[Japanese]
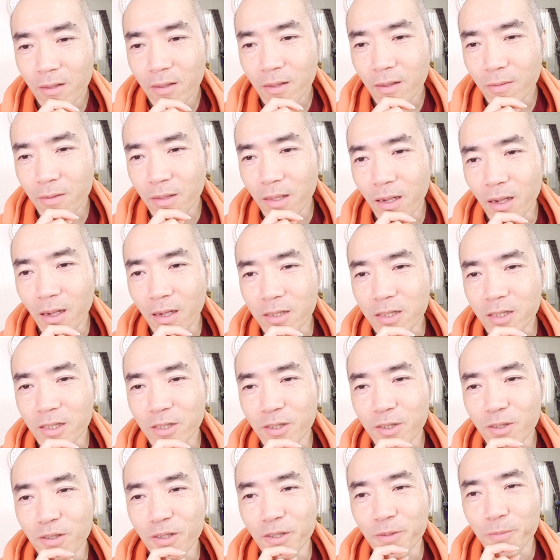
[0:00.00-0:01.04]
なんで味
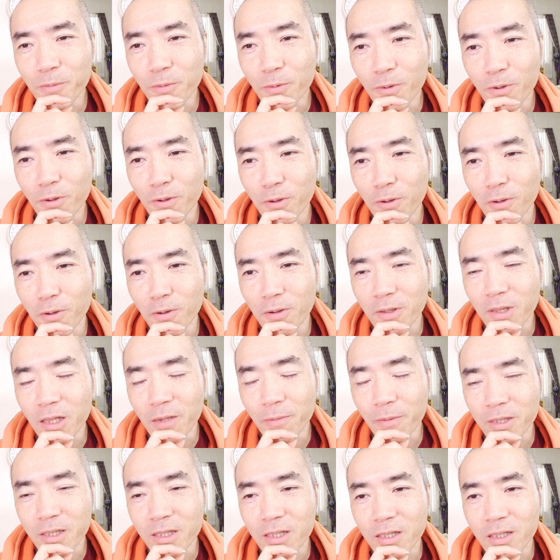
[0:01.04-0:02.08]
よりも
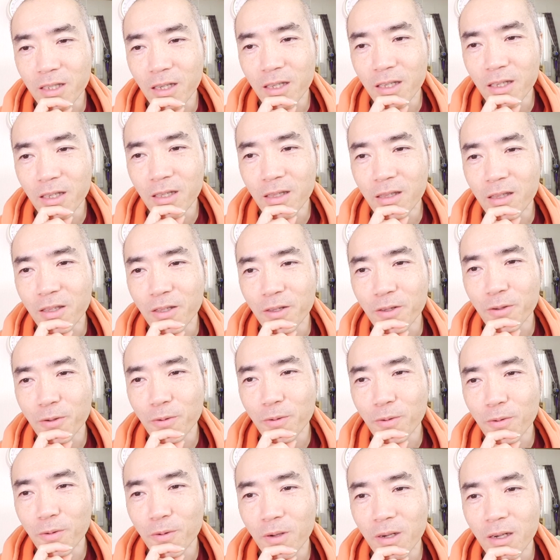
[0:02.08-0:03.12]
魂がいいっていう
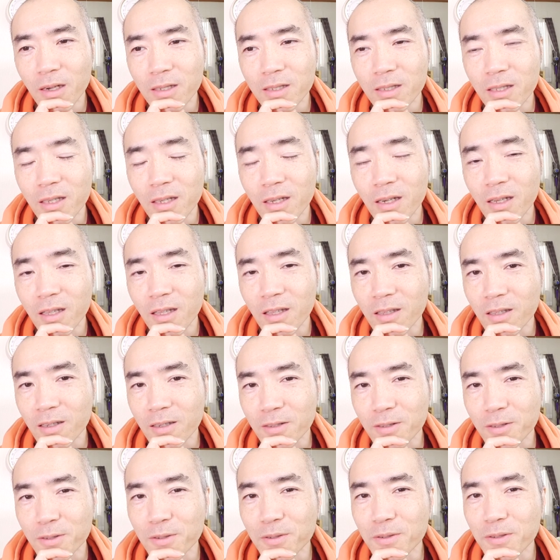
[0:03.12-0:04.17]
方が正解だった
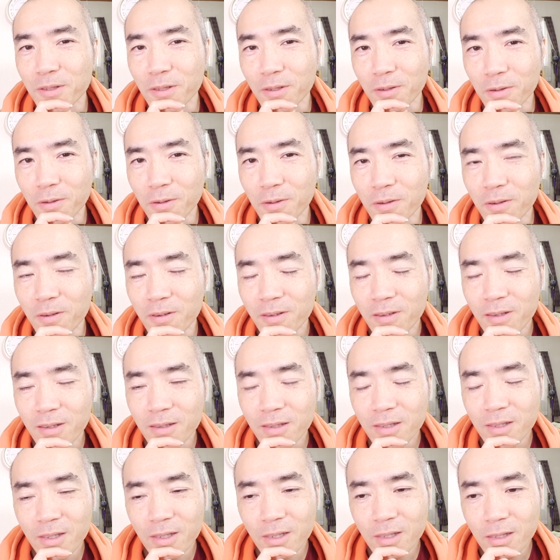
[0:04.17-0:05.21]
りするんだ
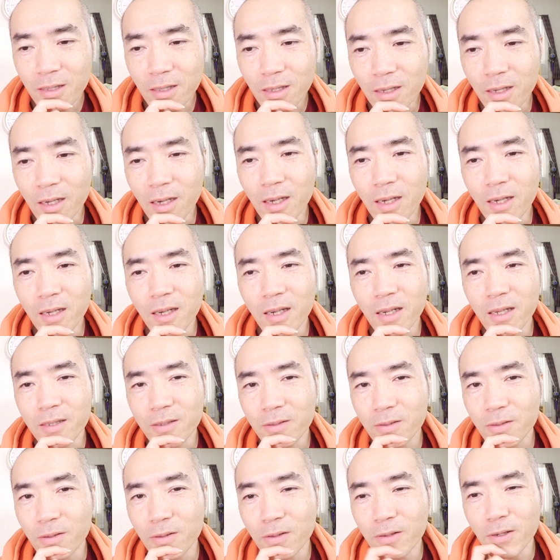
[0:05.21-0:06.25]
よ。って考え
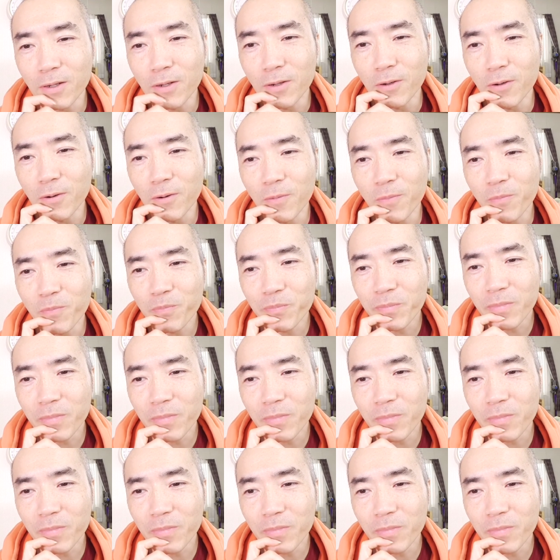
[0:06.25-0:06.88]
ると